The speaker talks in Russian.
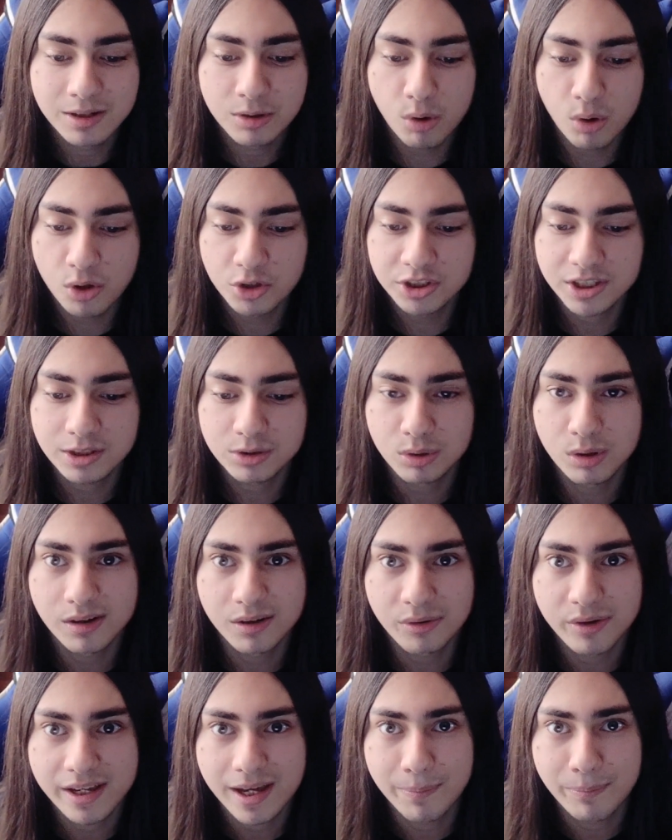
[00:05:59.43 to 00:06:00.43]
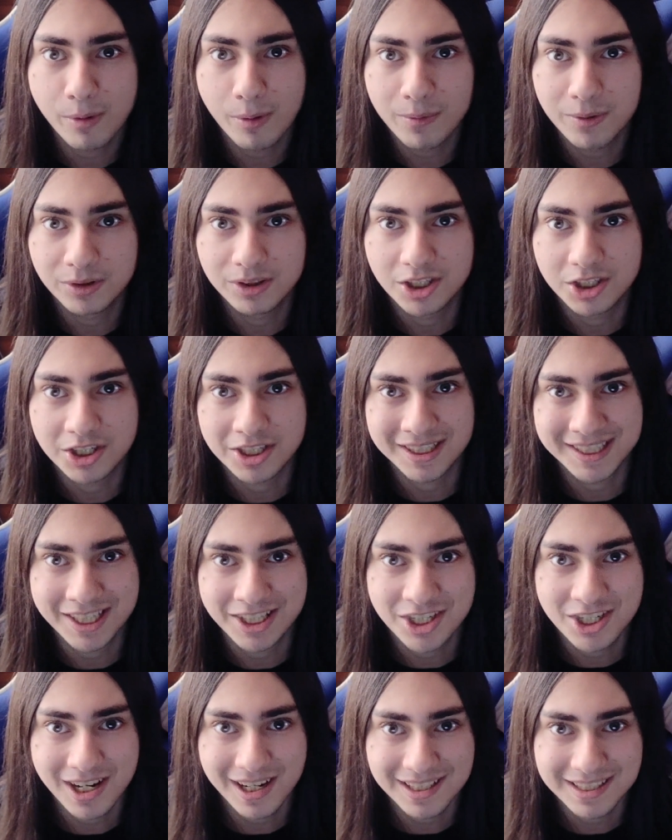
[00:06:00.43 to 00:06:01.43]
голос которого я помню даже
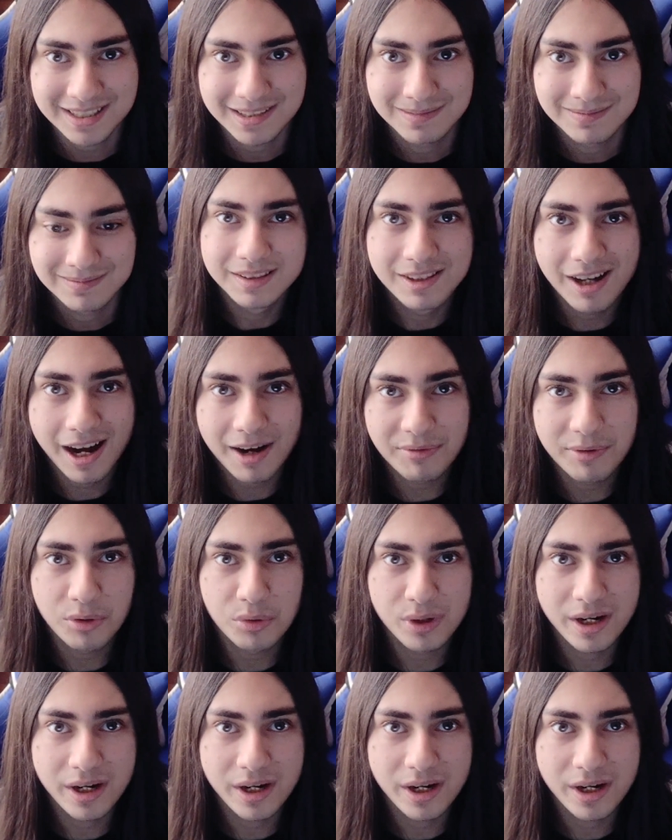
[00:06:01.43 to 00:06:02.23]
сейчас. Да, вы